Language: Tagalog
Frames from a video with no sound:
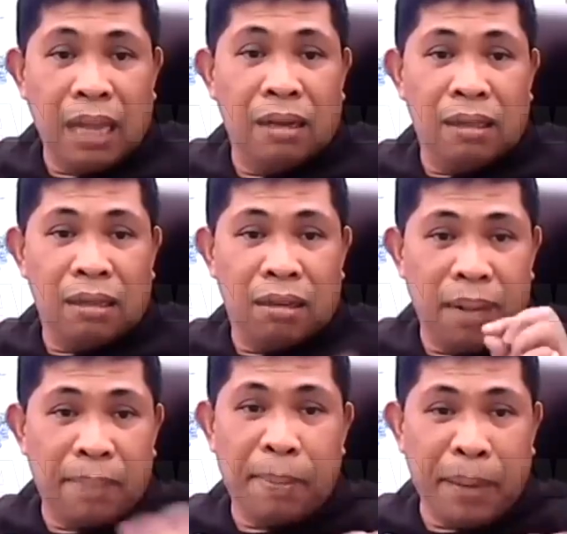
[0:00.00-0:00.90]
Ngayon,
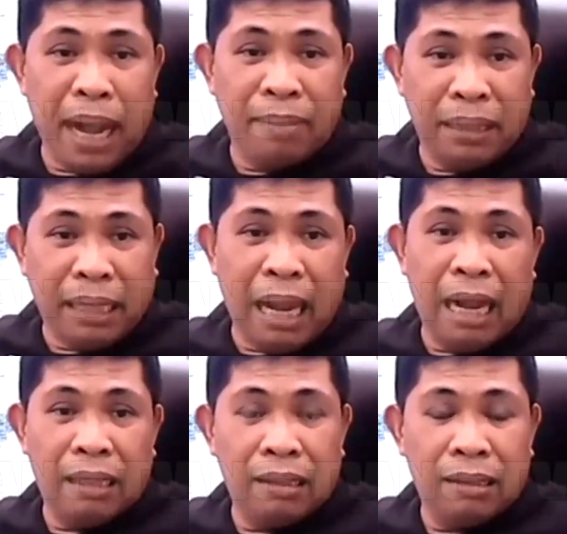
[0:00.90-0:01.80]
kung magpapagamit
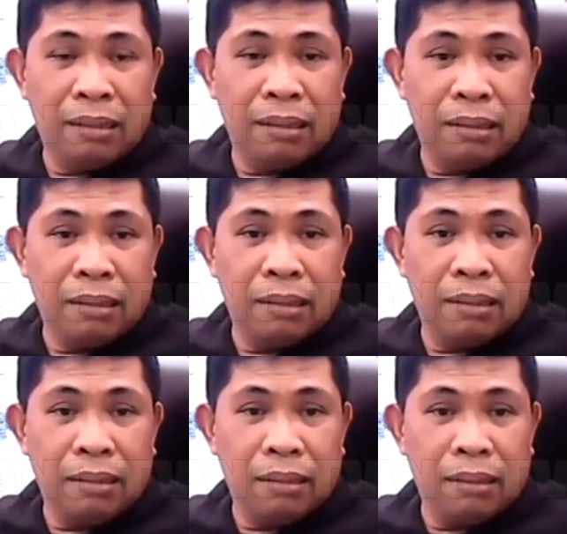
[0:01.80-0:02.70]
ka,
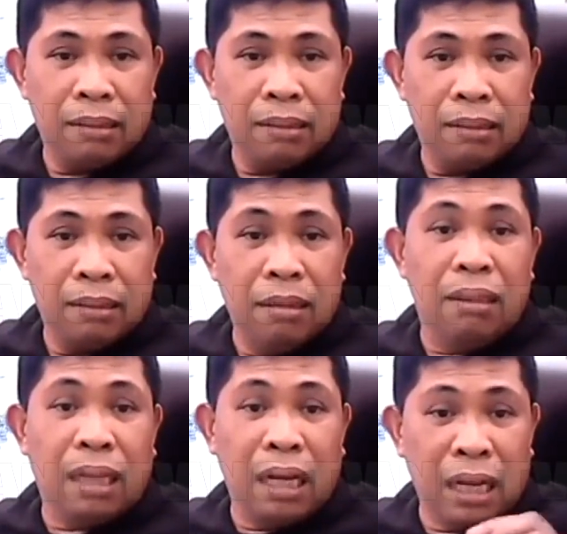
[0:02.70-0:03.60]

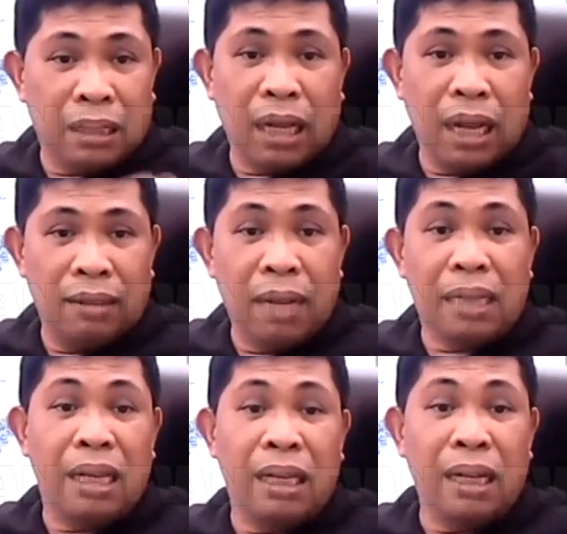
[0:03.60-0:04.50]
doon ka na sa
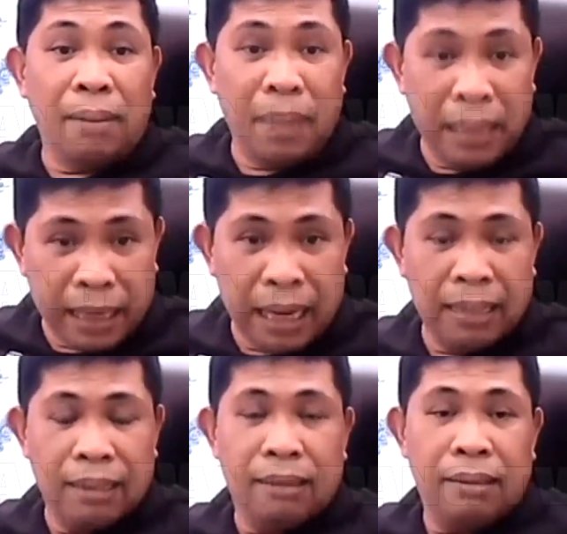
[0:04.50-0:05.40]
magkikinabang
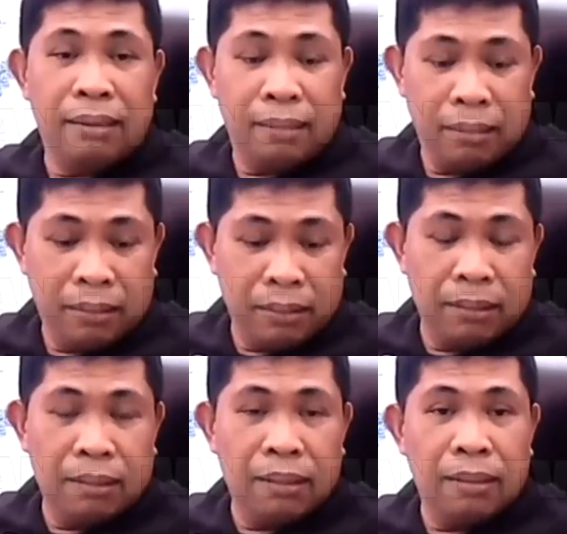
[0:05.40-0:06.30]
ka,
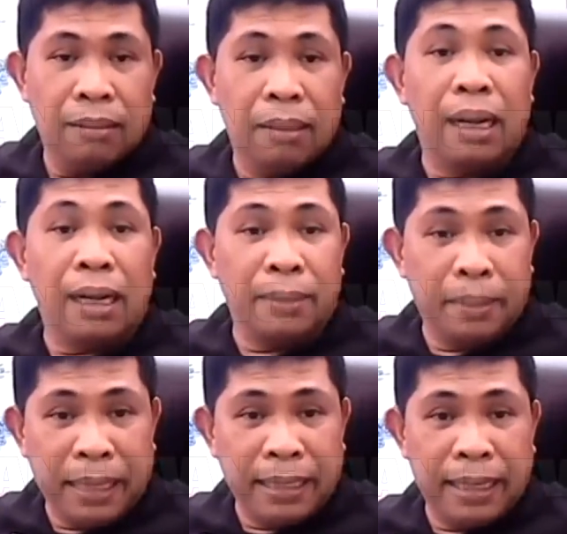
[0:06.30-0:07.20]
mga
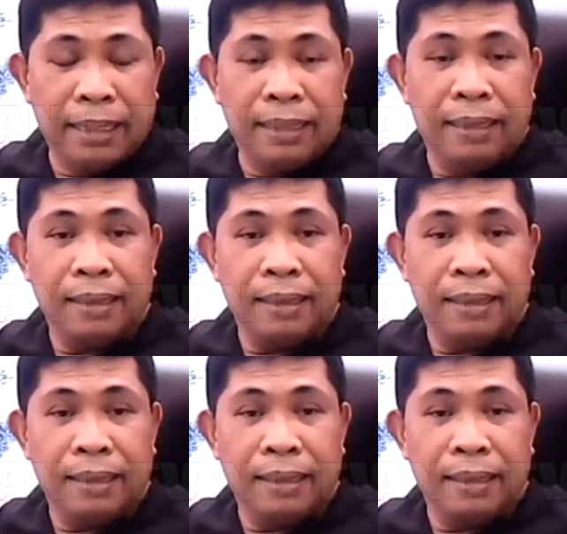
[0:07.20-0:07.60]
kababayan.